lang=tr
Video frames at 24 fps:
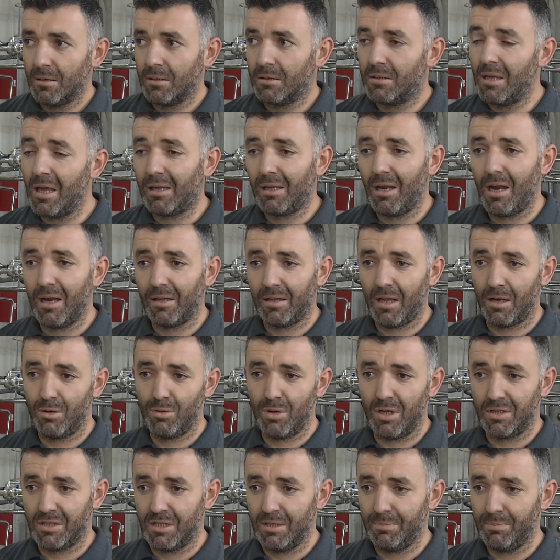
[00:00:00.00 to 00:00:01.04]
tekrardan
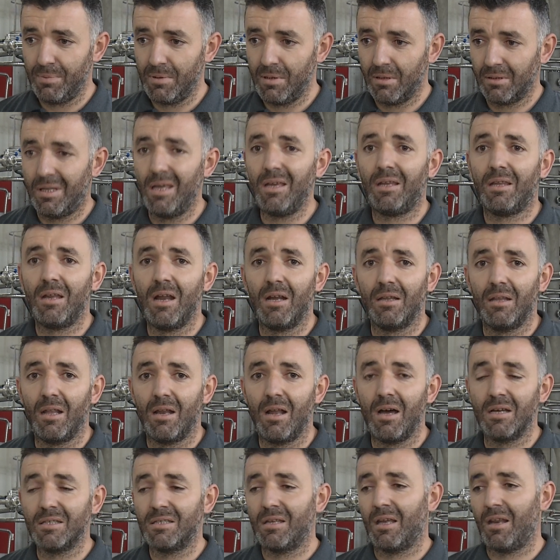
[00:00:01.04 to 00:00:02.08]
üretip tekrardan
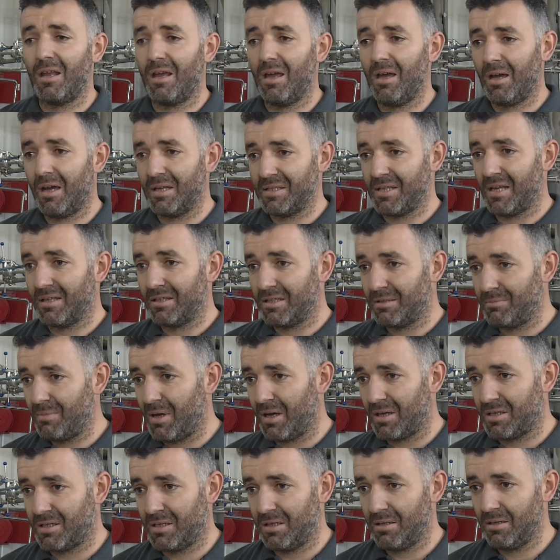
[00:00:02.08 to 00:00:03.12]
Aksaray'a
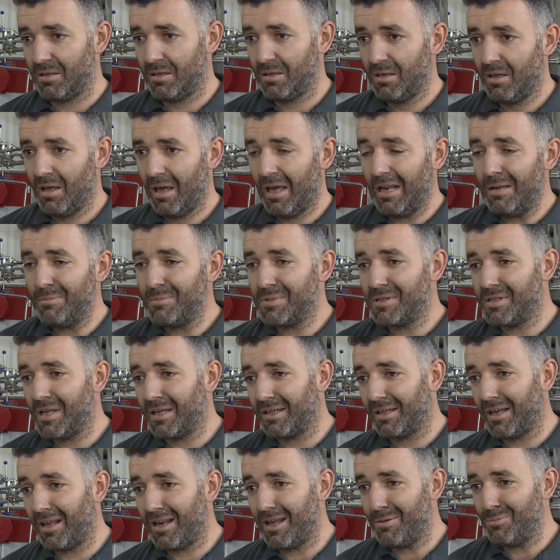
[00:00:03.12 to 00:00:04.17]
kazandırmak için Elimizden
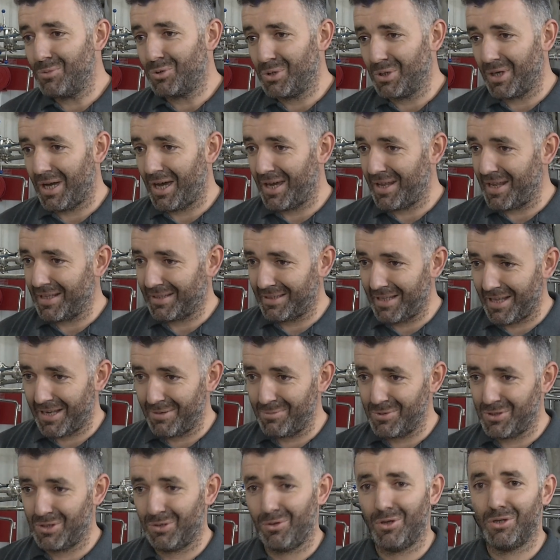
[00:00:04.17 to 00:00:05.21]
gelen bütün
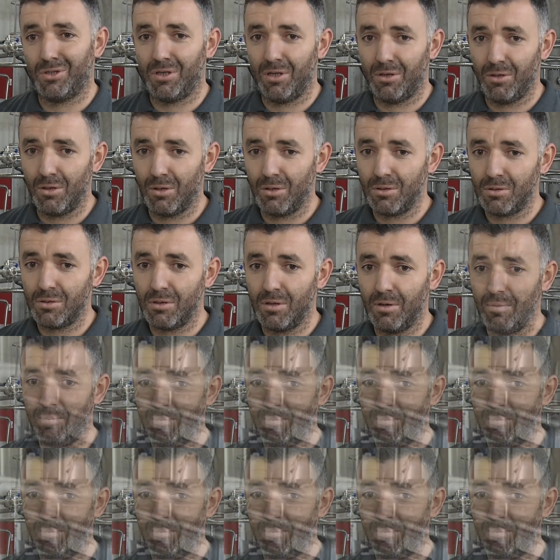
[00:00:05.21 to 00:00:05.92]
gayretlerimizi gösteriyoruz.